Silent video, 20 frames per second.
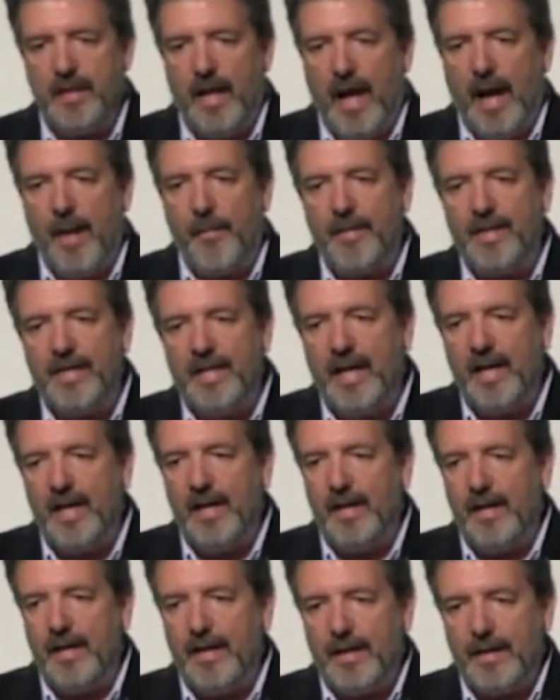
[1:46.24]

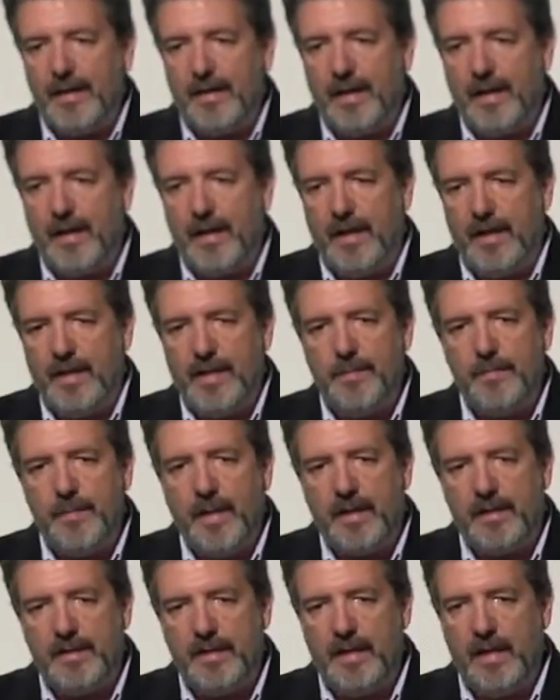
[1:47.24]
habría que
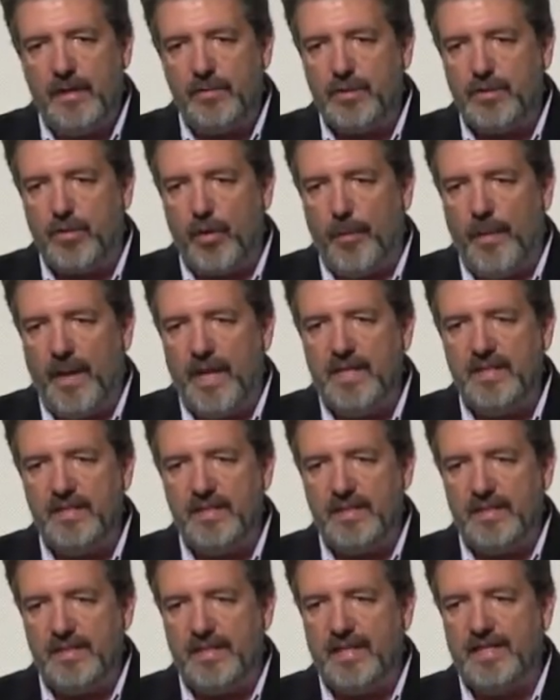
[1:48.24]
invertir en nuestro
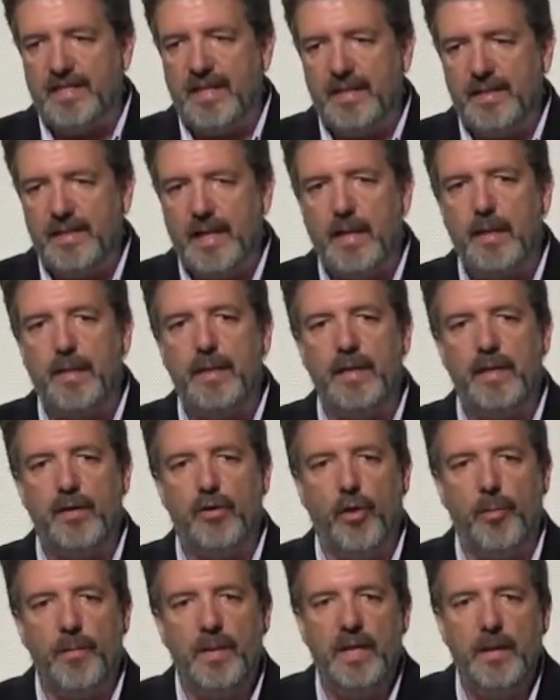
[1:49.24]
país
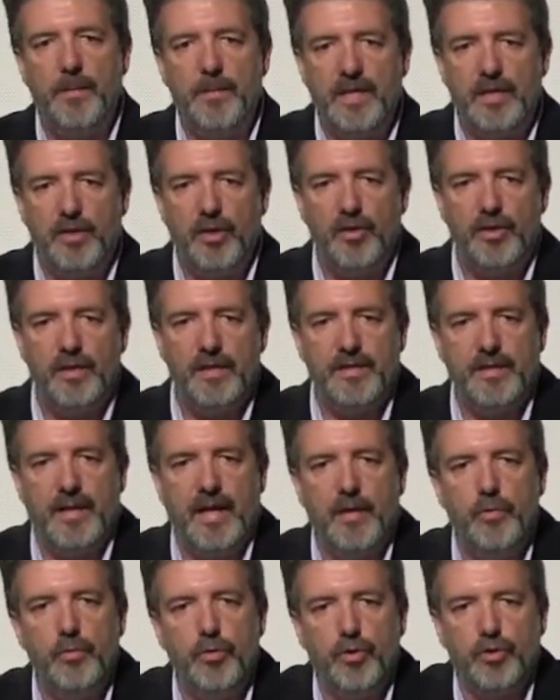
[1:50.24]
65.000 millones
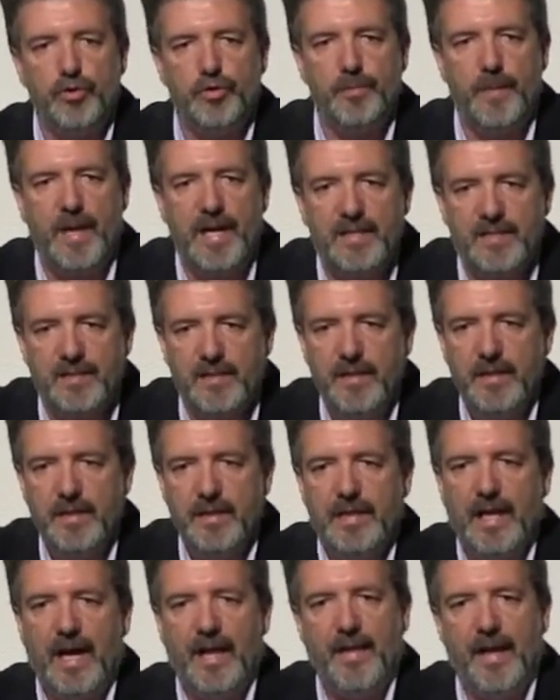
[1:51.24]
de euros más
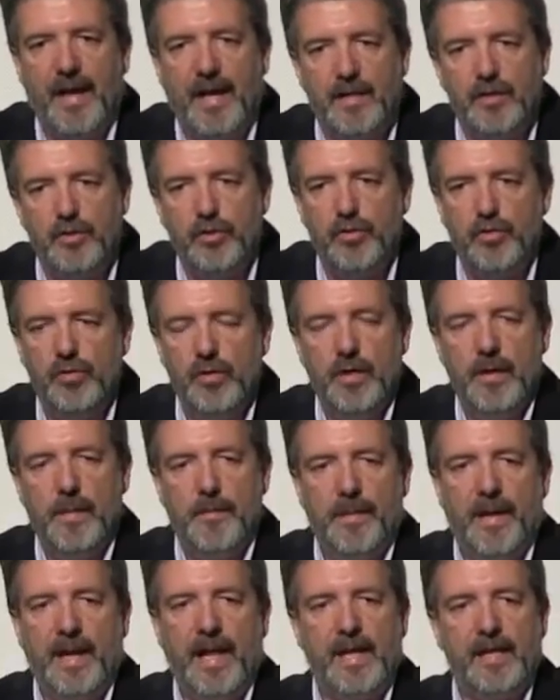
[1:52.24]
cada año
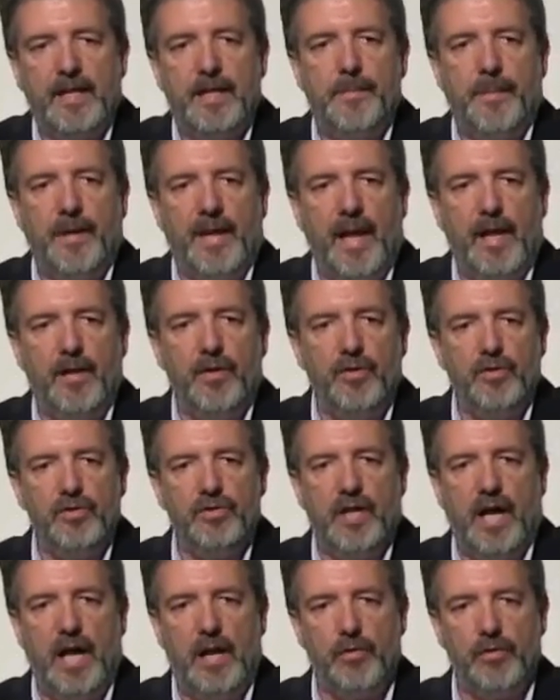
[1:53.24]
para
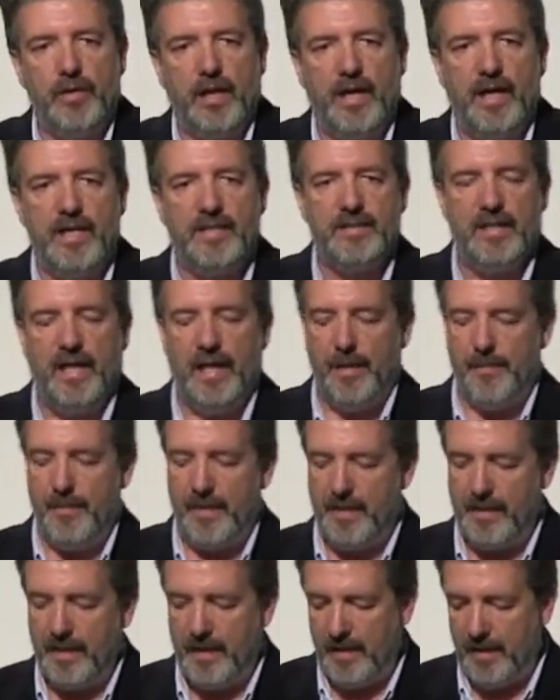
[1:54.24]
equipararnos a lo que gasta la
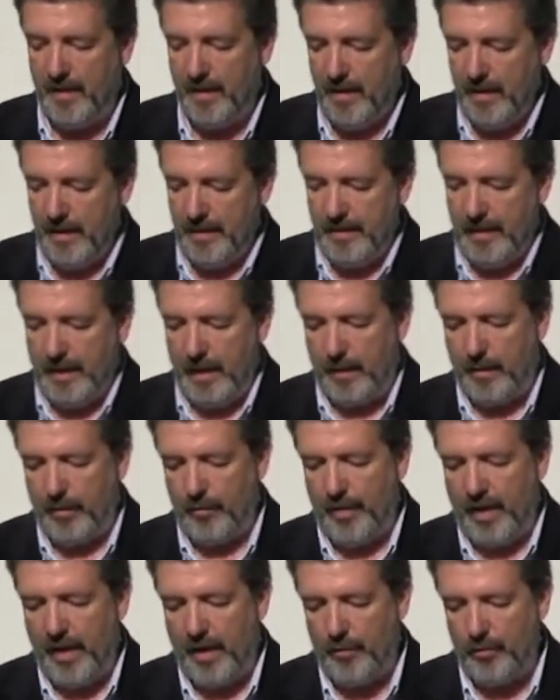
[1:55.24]
media de la
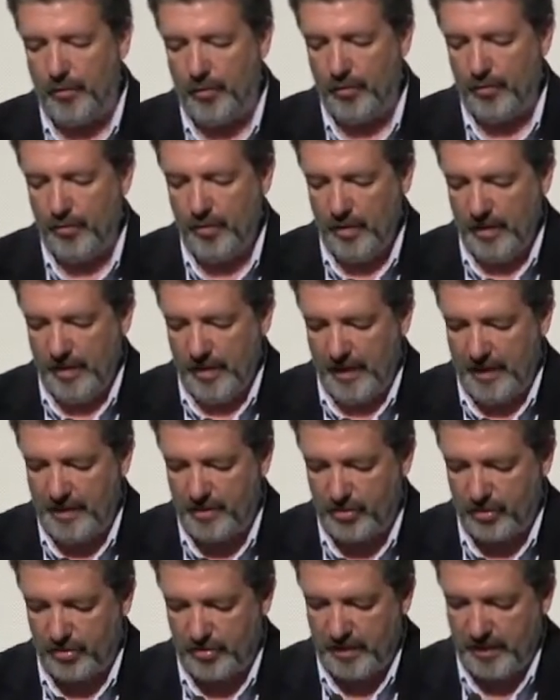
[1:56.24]
zona euro en
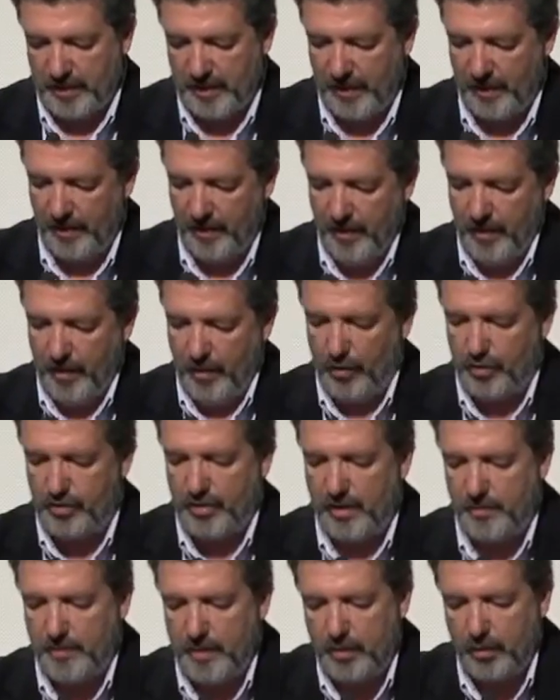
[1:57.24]
sostener los
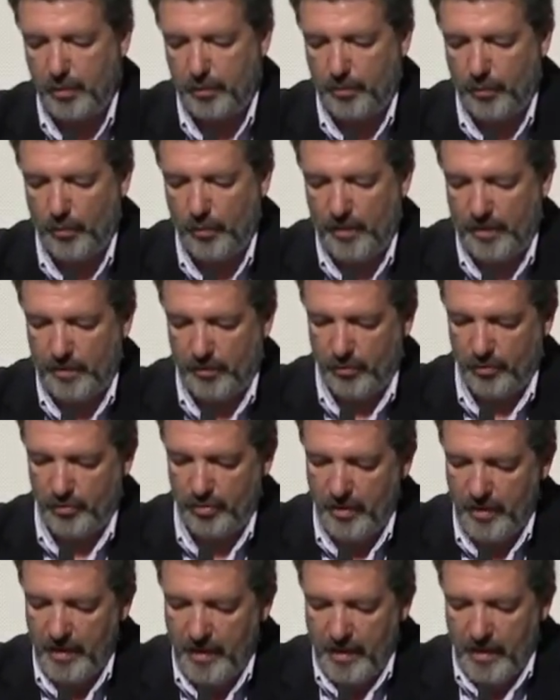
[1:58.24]
servicios
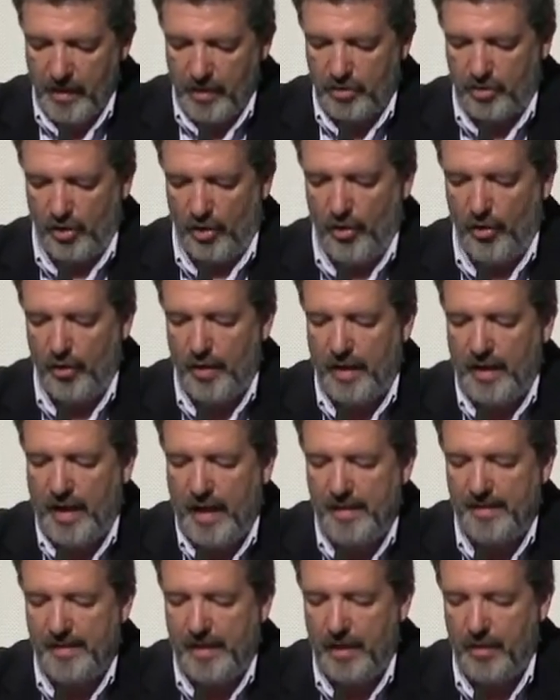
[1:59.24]
públicos. Solo
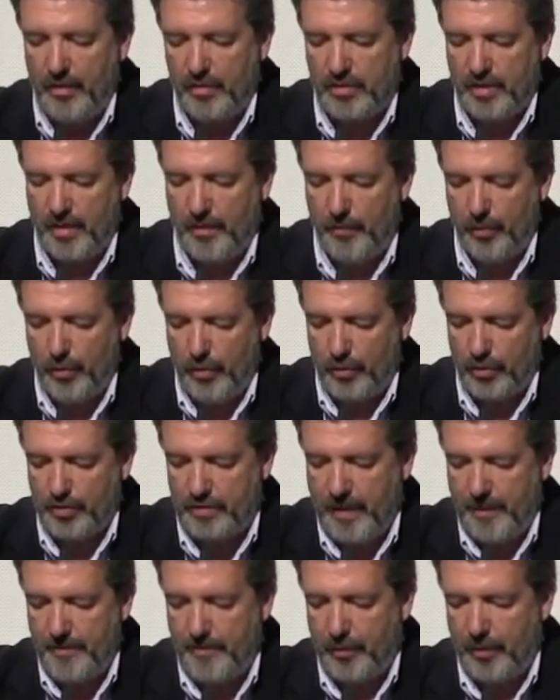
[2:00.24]
Irlanda y Luxemburgo
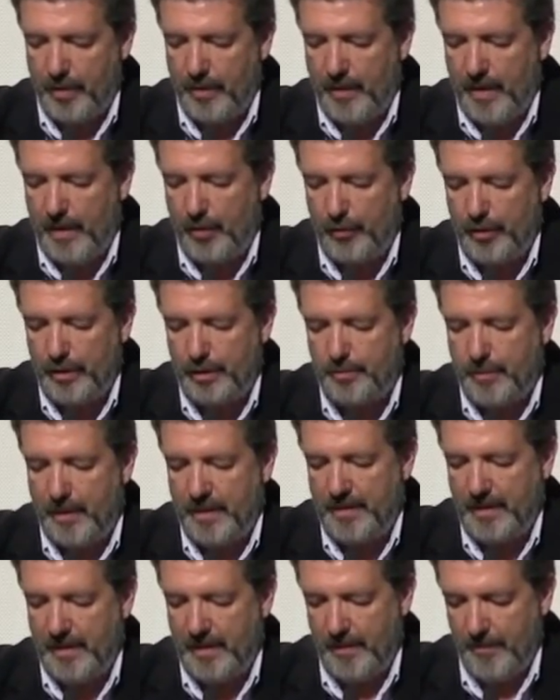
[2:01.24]
están por debajo de
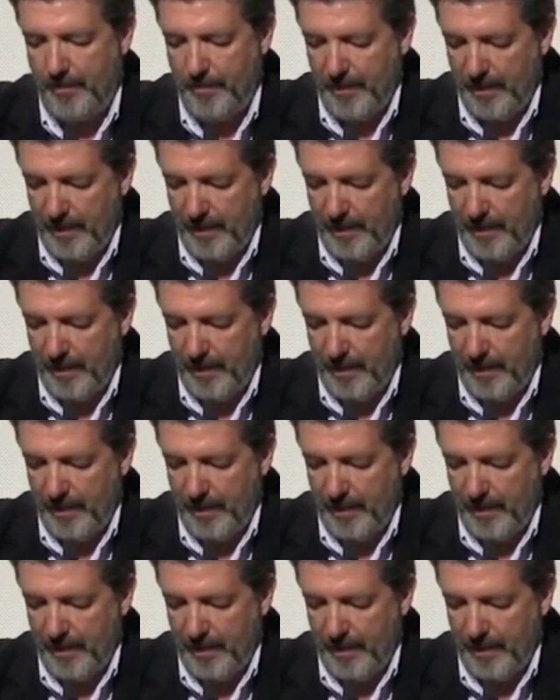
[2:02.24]
España